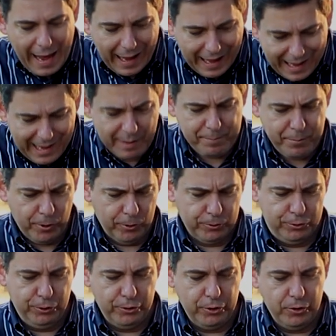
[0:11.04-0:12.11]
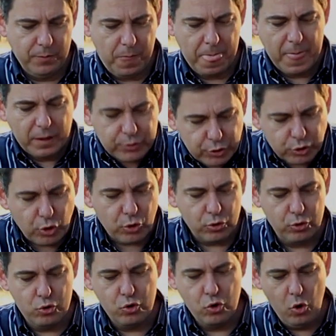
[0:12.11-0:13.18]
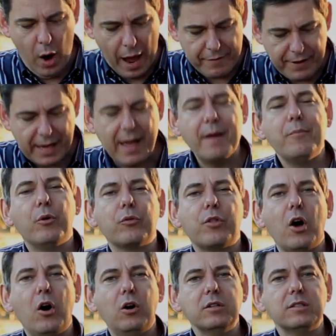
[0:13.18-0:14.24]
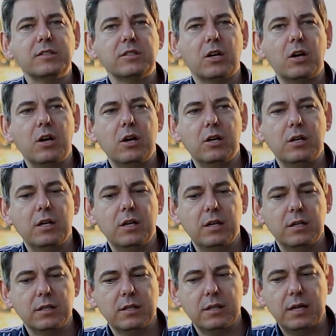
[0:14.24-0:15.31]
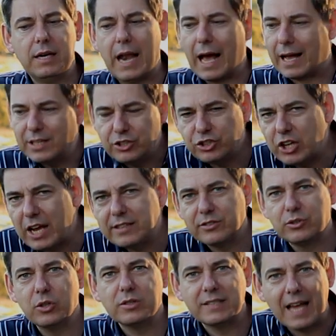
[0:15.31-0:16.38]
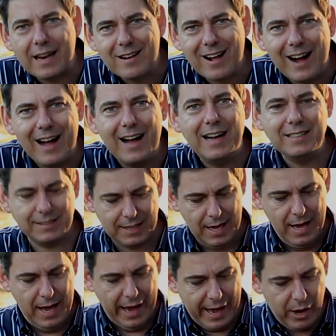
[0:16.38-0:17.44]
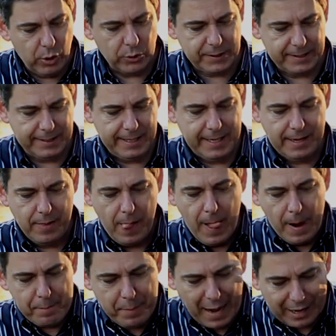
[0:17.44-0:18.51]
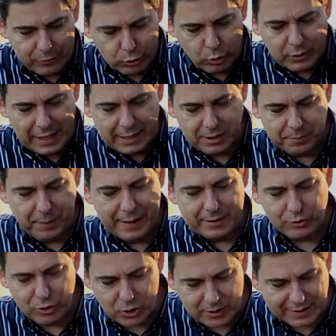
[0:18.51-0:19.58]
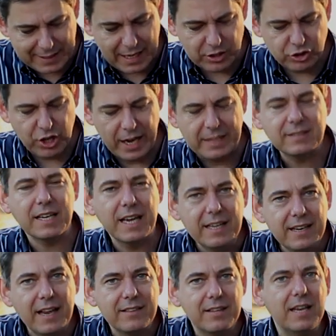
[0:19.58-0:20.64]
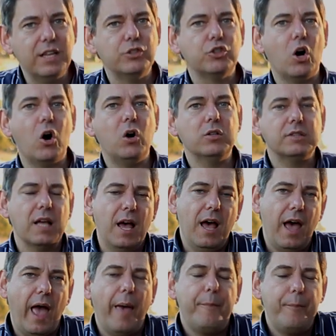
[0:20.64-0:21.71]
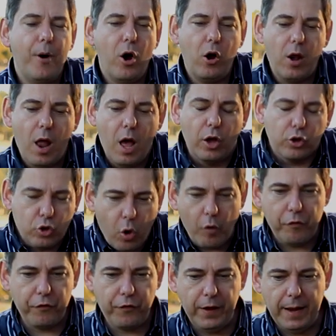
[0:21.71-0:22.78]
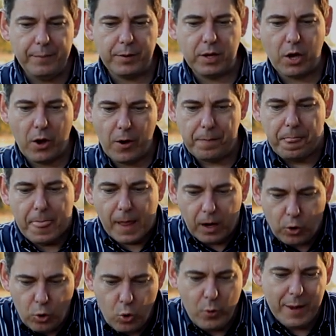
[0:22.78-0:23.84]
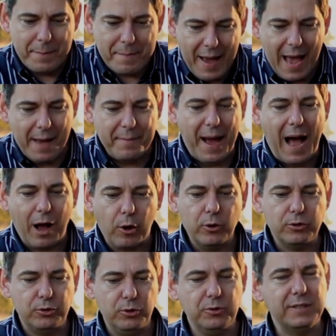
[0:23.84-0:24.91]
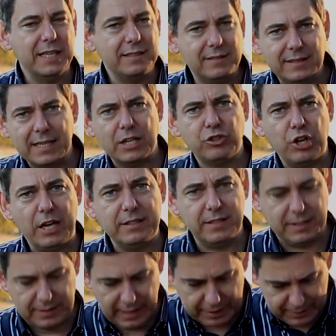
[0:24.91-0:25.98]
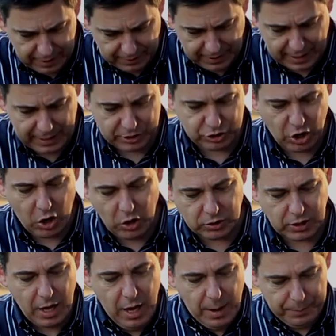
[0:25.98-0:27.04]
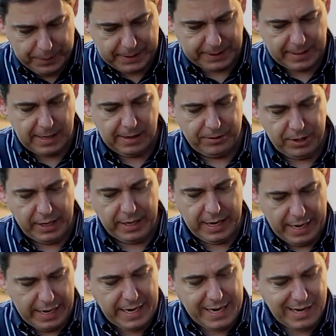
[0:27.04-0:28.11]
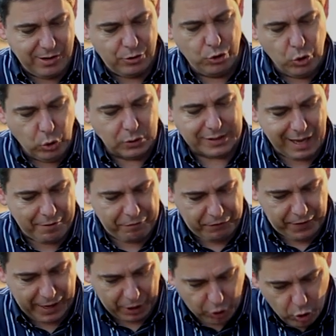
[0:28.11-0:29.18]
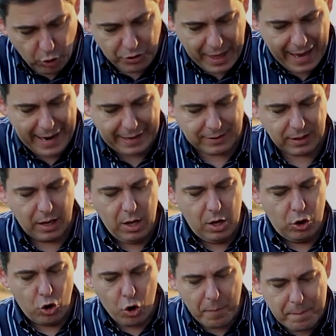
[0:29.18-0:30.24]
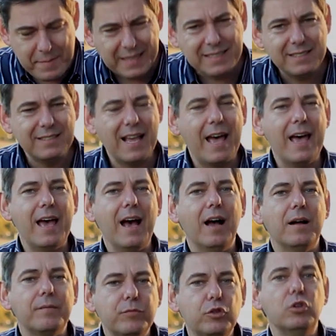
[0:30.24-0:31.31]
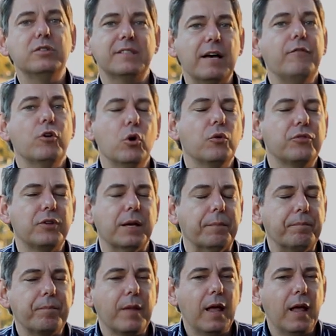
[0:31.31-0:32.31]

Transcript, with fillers: répandu sur nous avec abondance euh, euh, la richesse de sa grâce et aussi par toute espèce de sagesse et d'intelligence. Et Paul confirme que lui-même a reçu cette sagesse et cette intelligence, puisqu'il dit, il nous a fait connaître le mystère de sa volonté.